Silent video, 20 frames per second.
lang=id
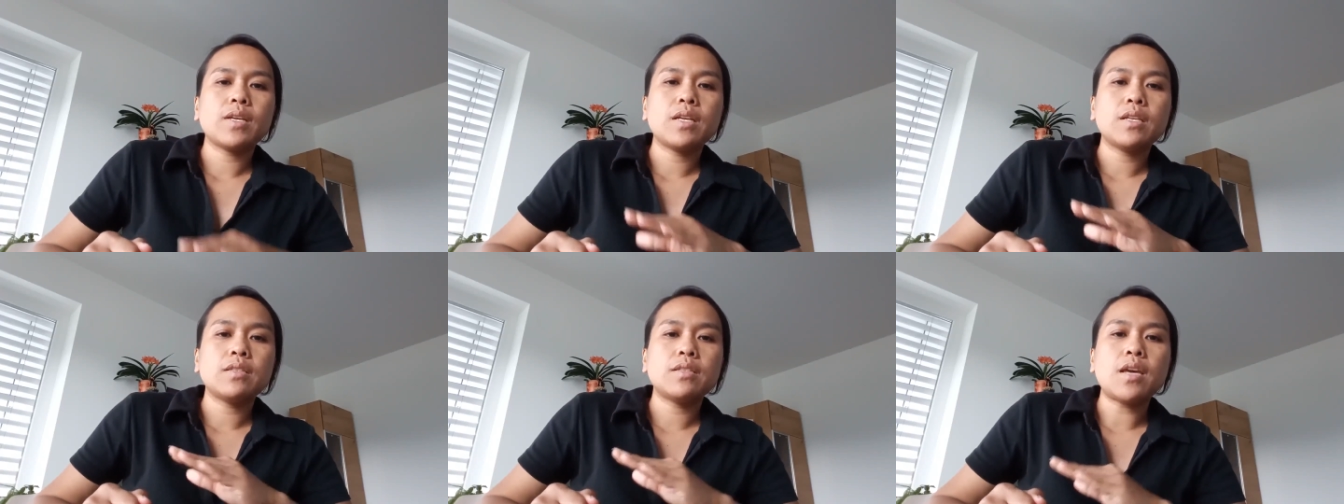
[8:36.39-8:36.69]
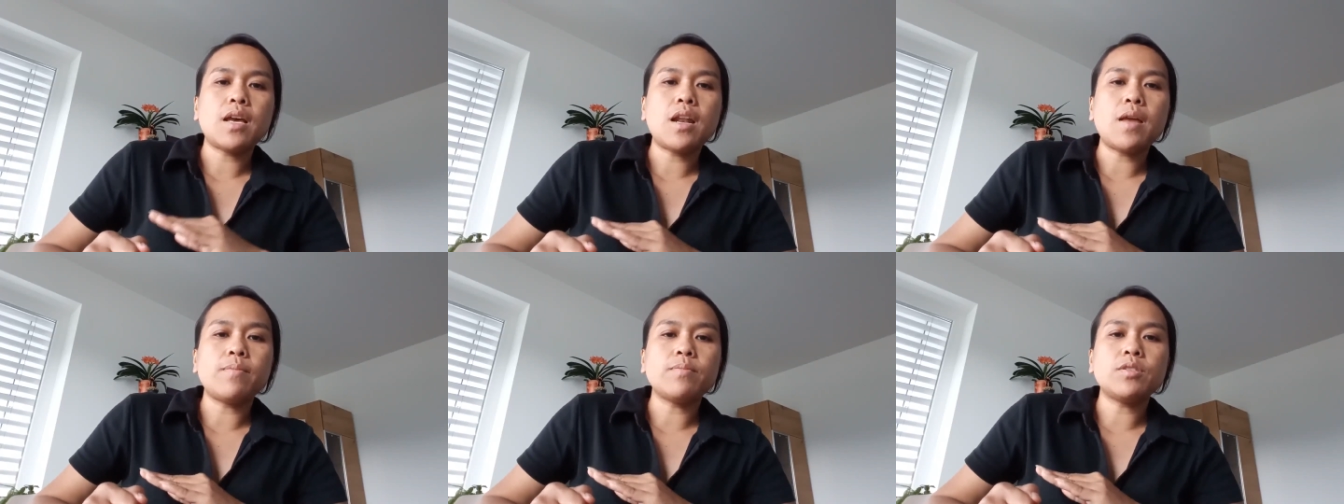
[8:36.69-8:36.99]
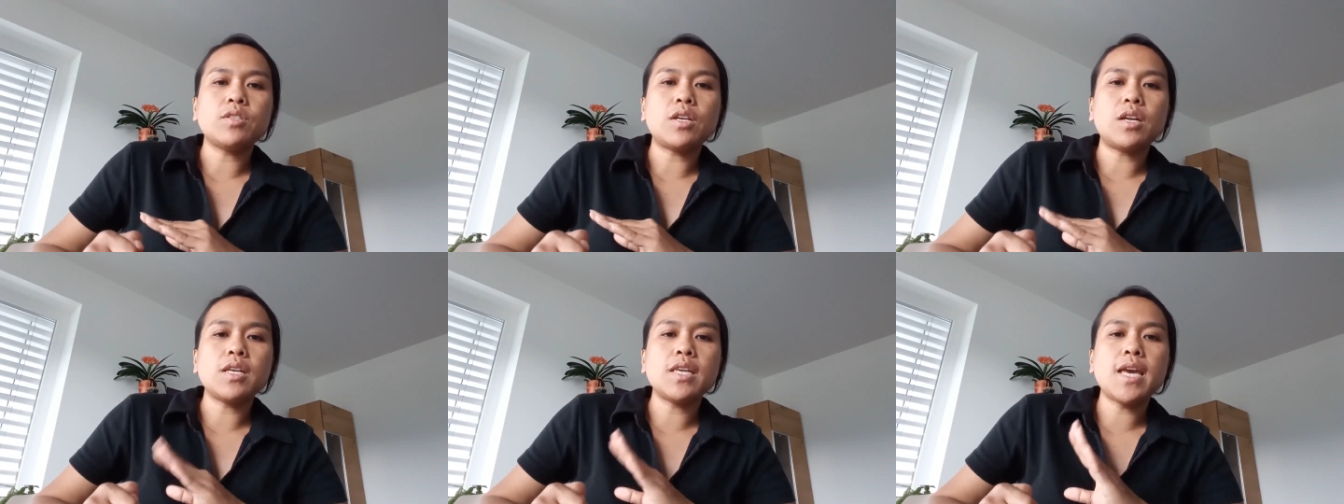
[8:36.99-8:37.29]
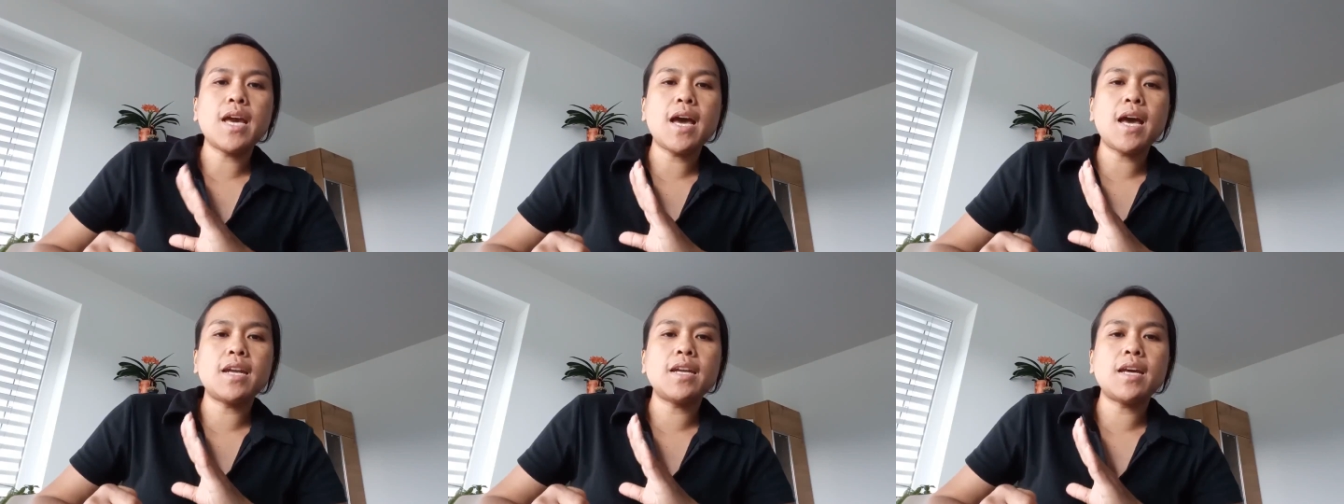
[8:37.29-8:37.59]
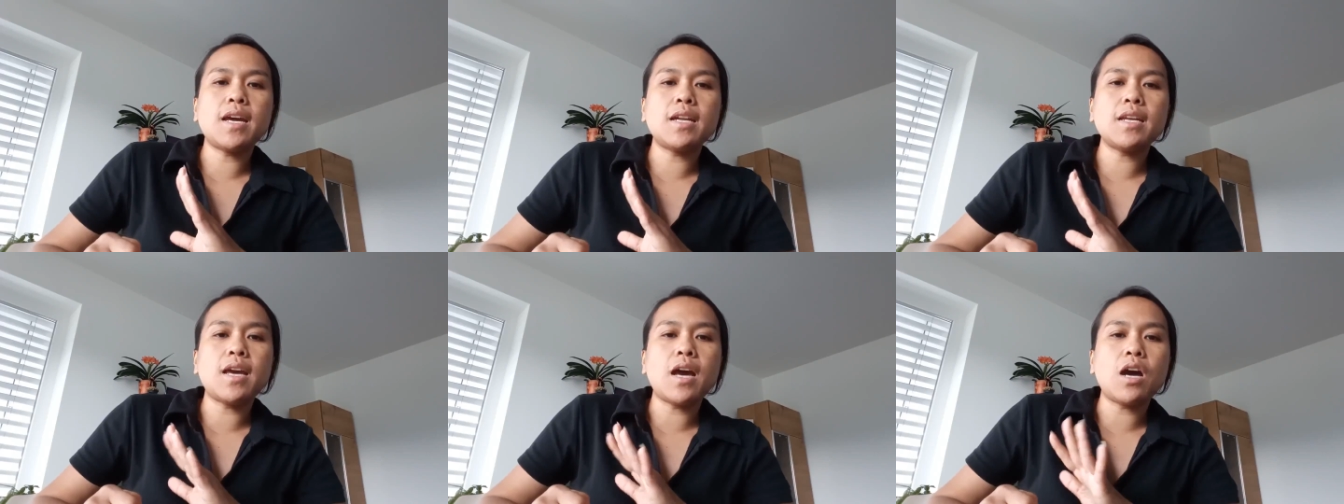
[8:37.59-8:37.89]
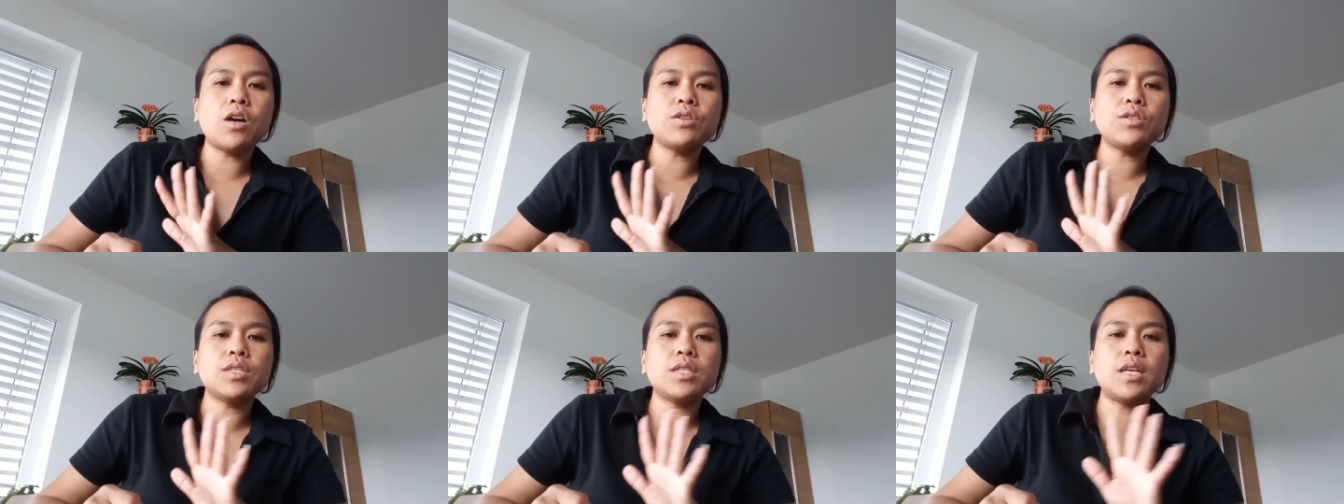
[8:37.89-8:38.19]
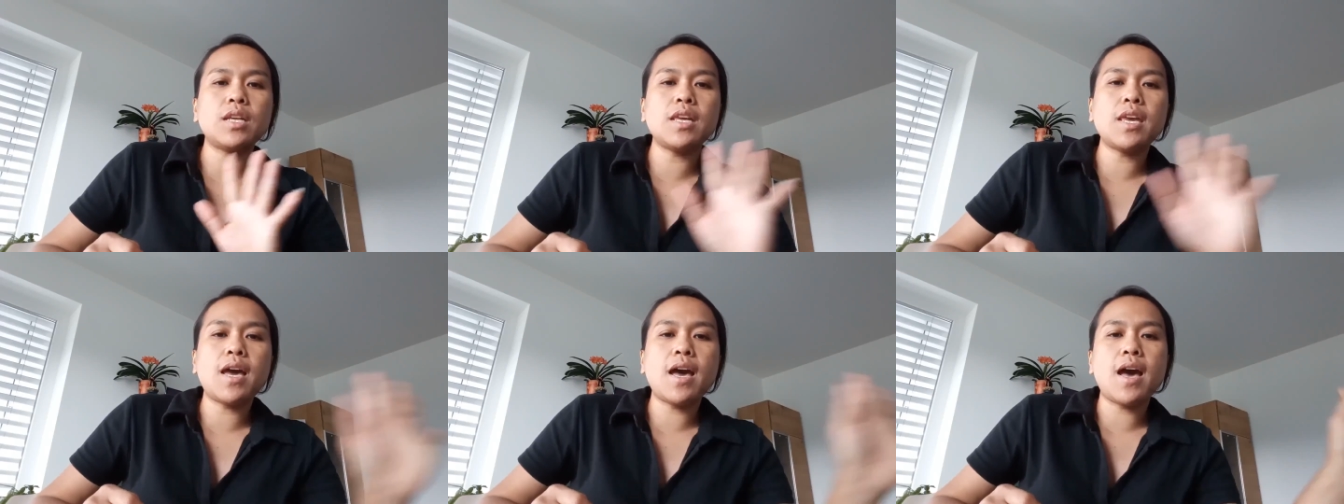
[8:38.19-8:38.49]
Salam ceria dari
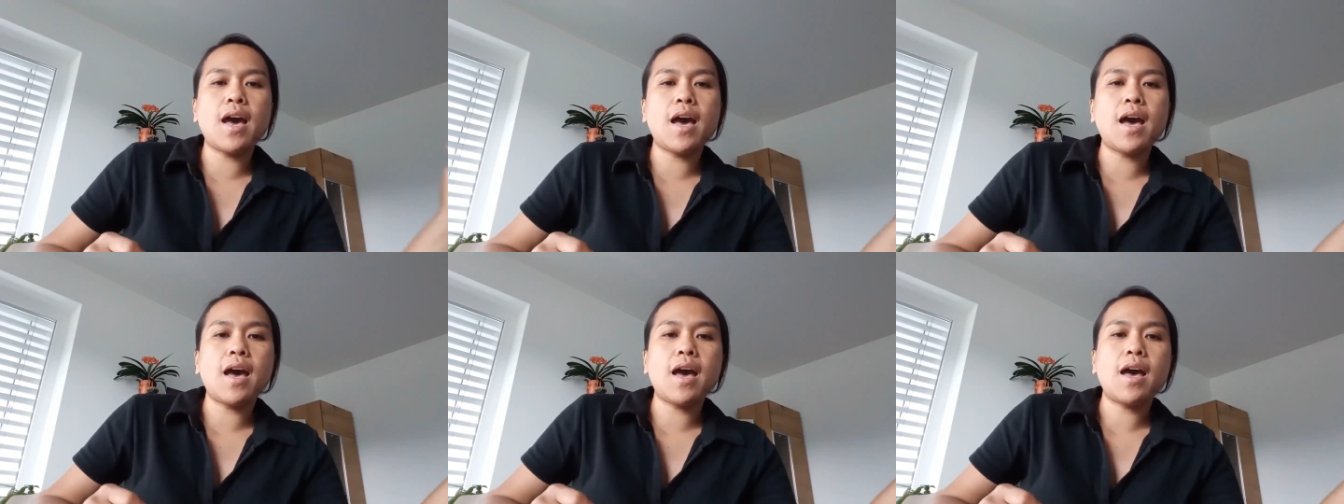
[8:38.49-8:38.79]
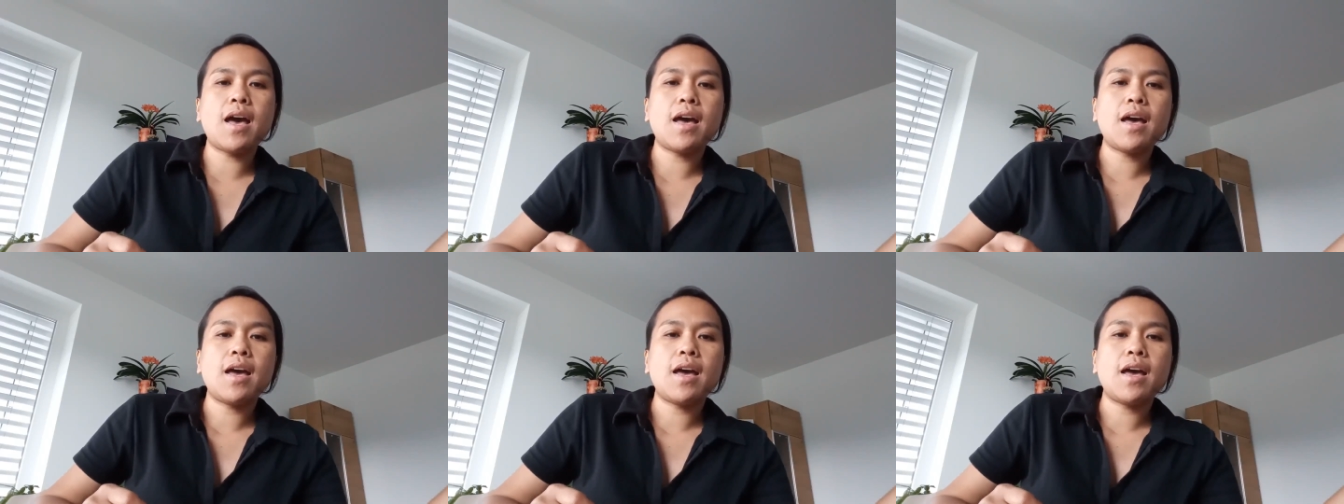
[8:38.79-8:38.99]
Austria.